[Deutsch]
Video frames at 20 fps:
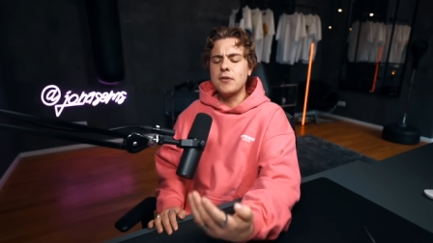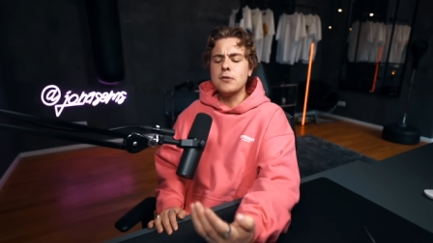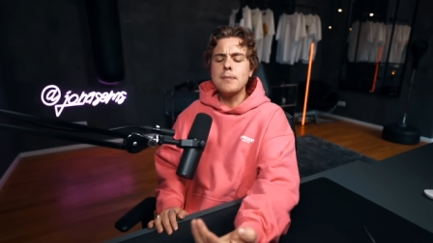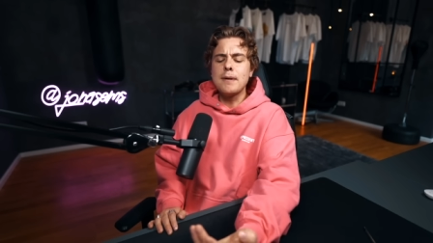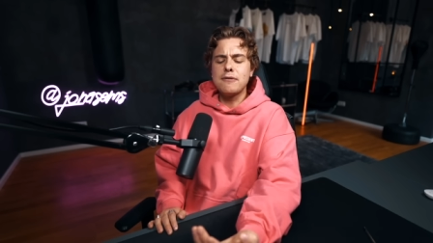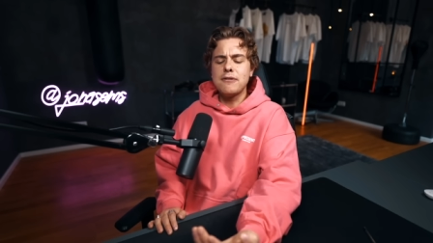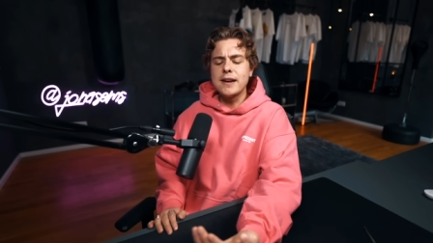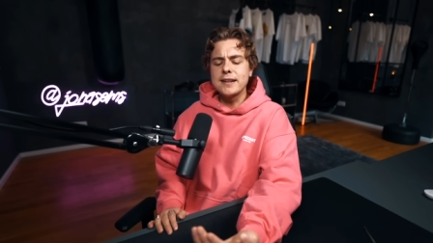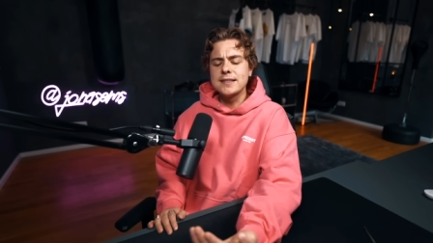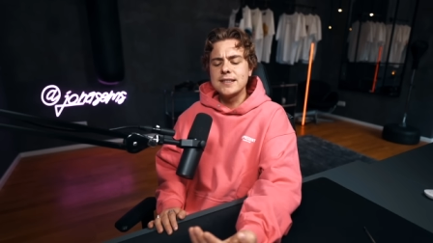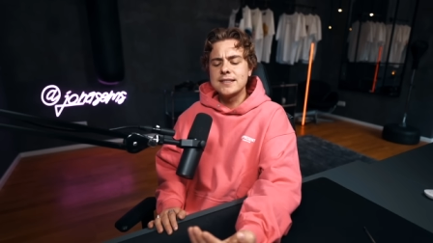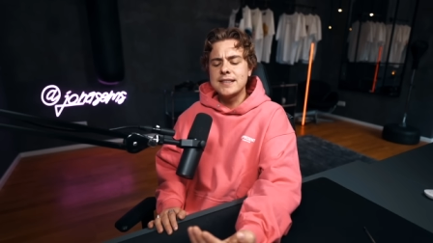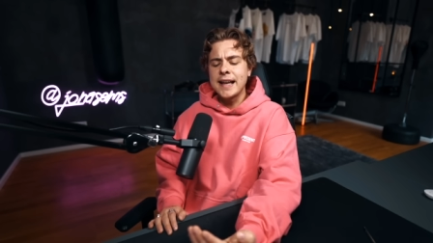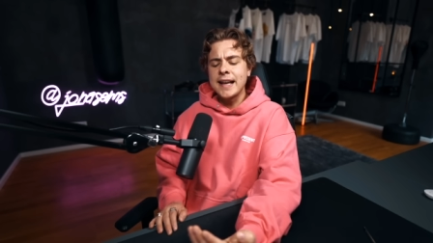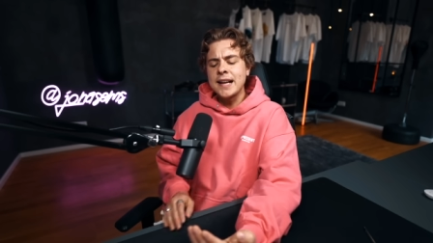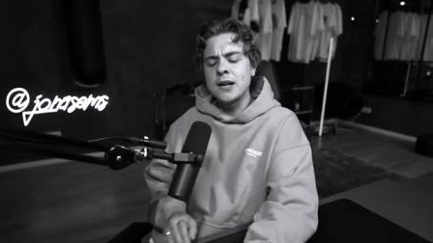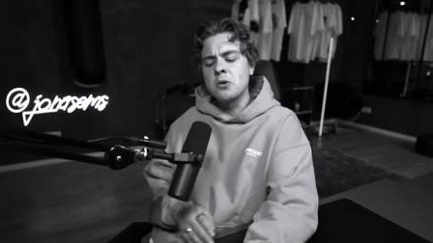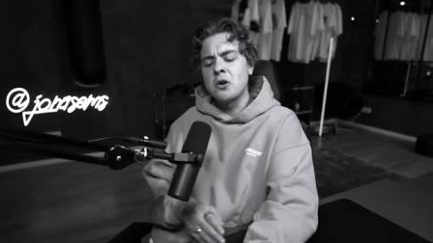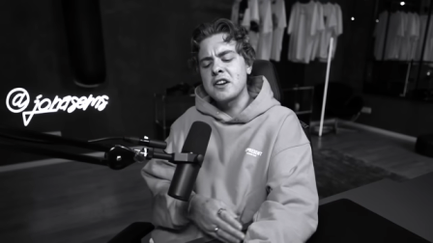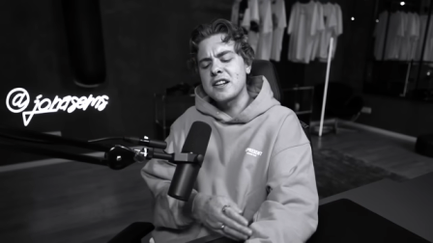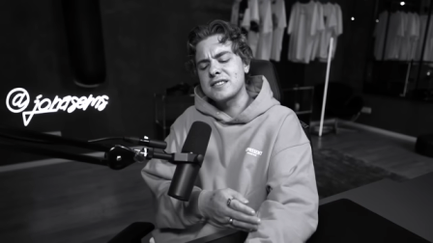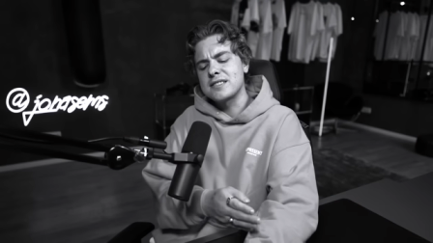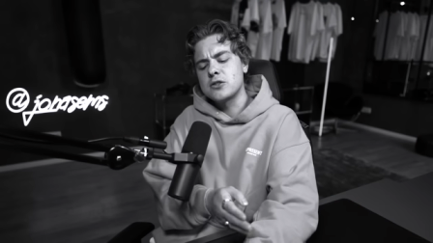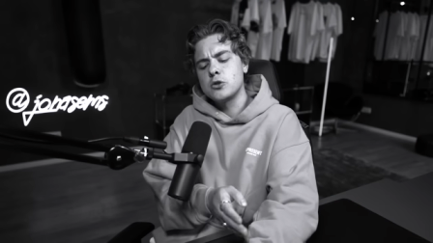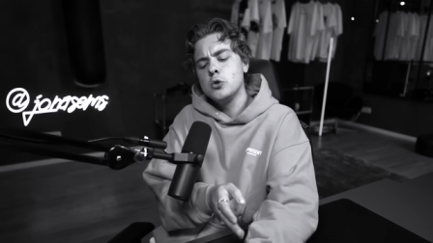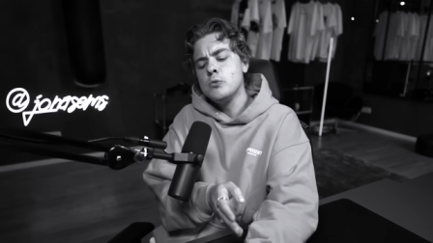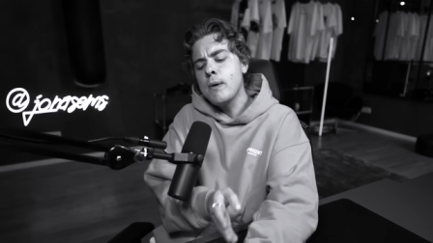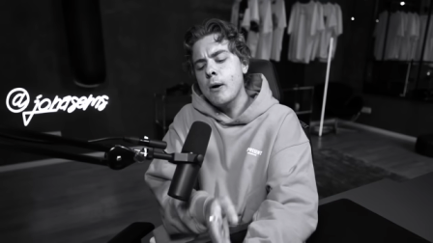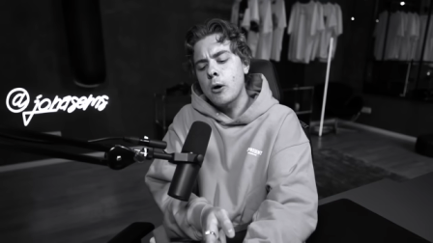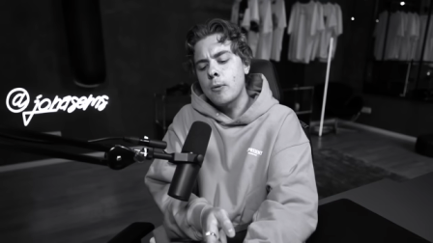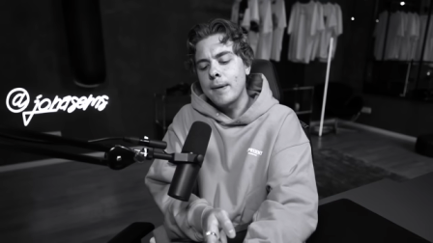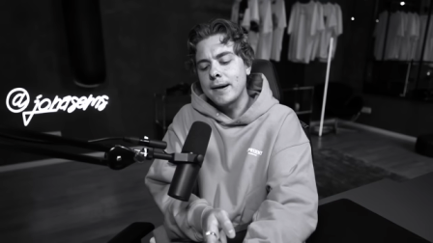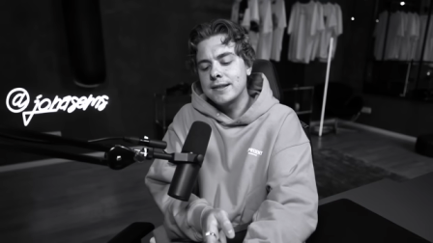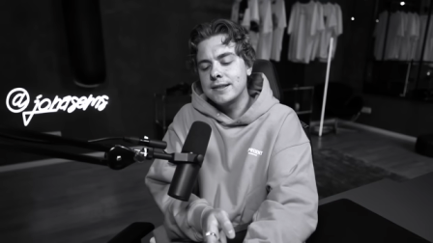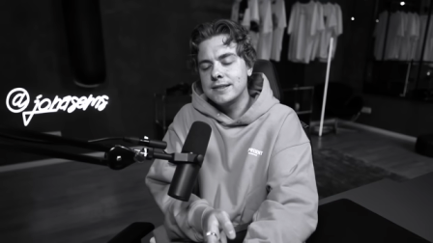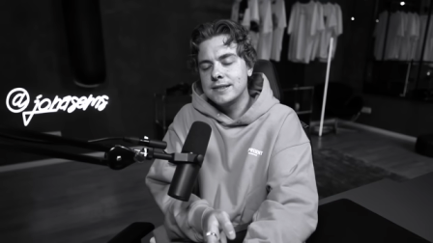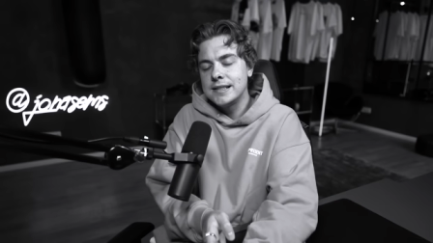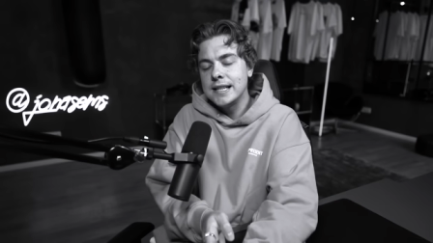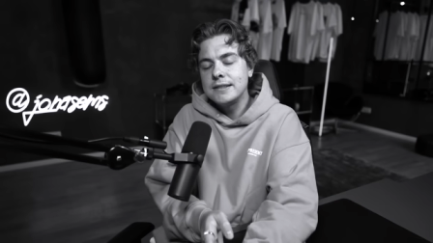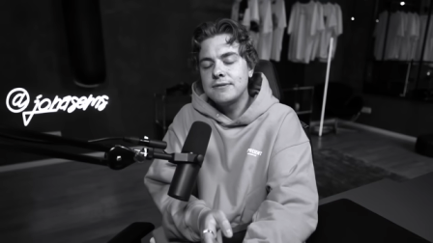da wird man vielleicht nicht denken, oh, das ist
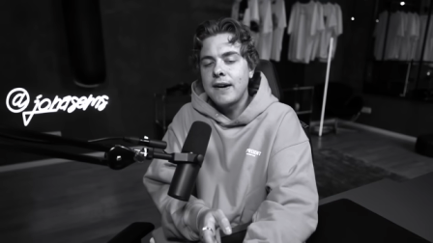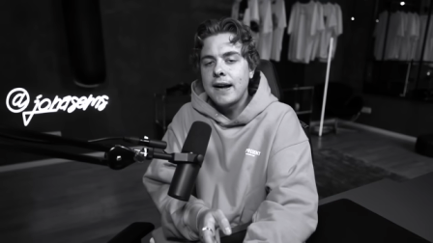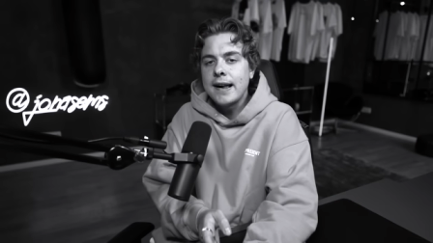überromantisiert,